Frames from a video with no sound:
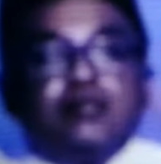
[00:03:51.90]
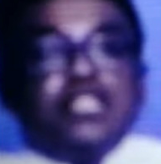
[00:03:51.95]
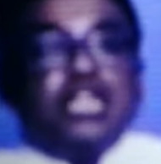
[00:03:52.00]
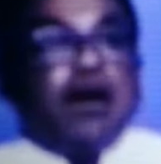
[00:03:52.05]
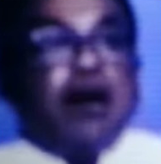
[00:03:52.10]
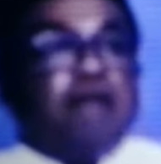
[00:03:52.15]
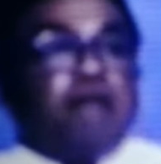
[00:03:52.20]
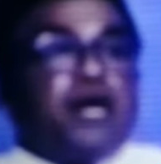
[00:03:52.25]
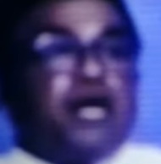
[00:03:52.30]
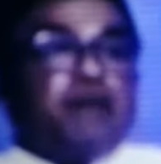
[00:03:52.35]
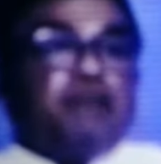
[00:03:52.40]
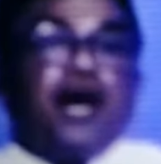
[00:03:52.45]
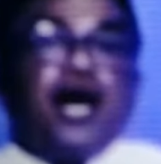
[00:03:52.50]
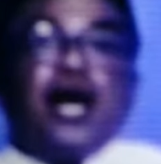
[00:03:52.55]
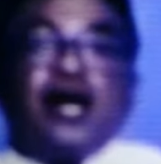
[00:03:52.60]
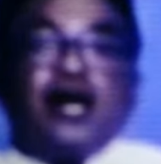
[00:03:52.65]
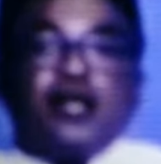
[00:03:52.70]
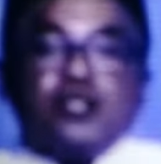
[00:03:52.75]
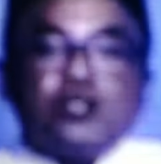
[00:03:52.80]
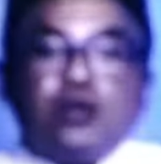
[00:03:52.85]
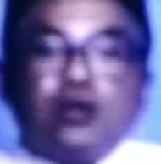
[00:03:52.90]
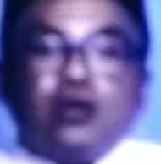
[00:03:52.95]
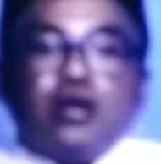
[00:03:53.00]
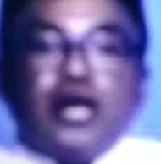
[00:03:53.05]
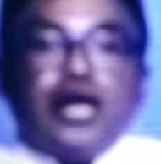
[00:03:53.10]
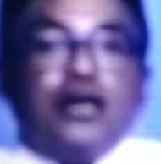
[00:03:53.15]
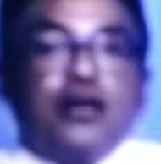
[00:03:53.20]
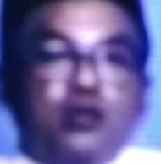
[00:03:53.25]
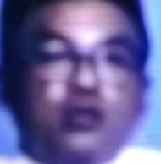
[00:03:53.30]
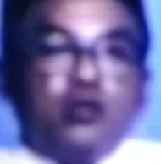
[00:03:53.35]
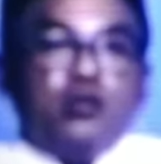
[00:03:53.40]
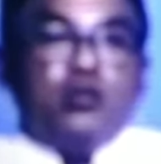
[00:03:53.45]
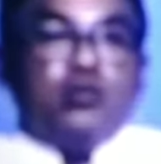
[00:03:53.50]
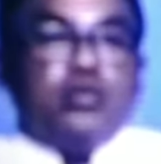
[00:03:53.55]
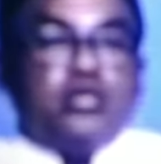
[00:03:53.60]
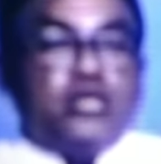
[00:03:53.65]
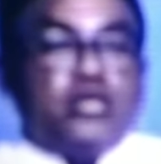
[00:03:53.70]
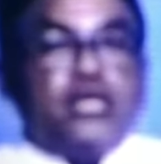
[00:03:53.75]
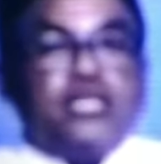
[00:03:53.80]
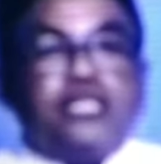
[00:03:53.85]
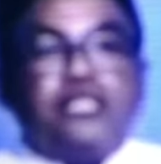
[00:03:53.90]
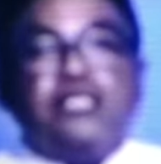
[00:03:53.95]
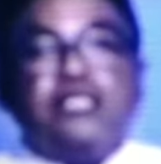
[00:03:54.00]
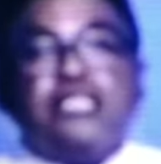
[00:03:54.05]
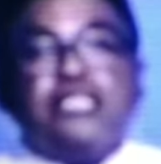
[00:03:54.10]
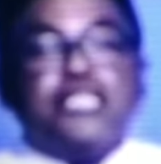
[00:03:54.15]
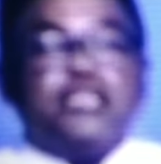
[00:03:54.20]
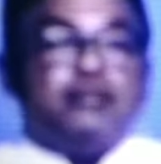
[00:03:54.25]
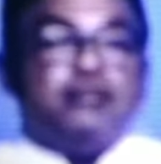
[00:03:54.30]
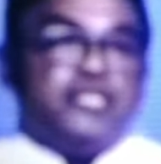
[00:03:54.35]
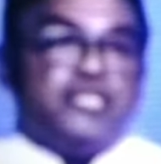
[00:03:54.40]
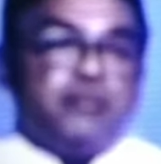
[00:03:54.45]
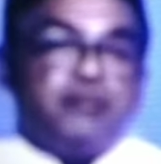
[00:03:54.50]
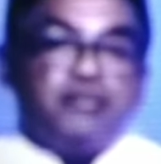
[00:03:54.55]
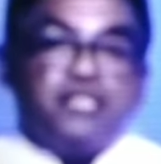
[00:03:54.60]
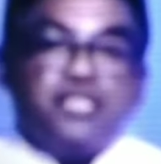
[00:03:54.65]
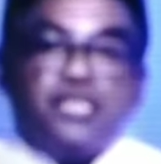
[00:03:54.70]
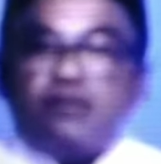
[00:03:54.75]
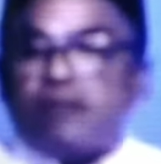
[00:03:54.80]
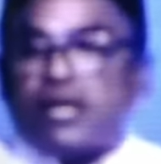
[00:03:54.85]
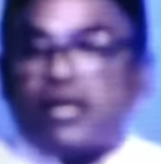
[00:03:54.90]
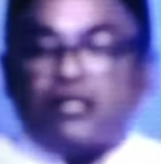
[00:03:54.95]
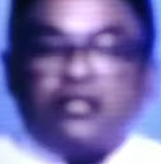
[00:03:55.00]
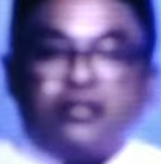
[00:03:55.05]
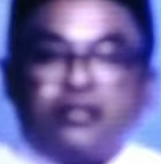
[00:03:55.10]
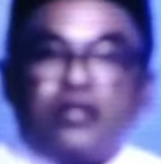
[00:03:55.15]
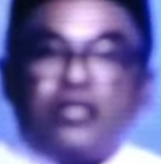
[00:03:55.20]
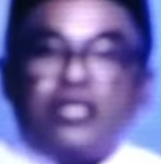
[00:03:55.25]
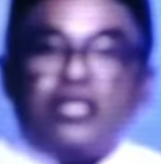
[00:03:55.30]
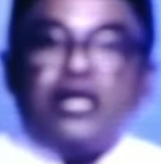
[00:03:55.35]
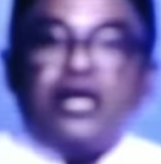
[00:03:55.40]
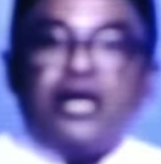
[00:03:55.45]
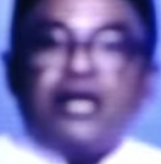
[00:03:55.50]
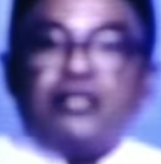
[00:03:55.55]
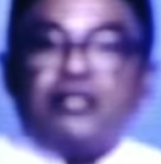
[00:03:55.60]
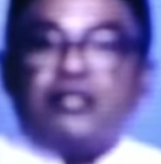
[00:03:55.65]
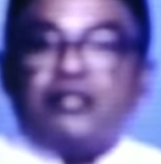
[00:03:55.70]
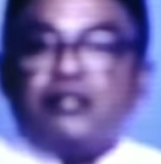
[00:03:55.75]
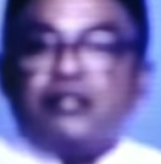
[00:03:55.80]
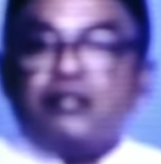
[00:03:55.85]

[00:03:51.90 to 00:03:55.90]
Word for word: Zaman Pak Harto, NU, digencet habis-habisan Pak, dicurigai.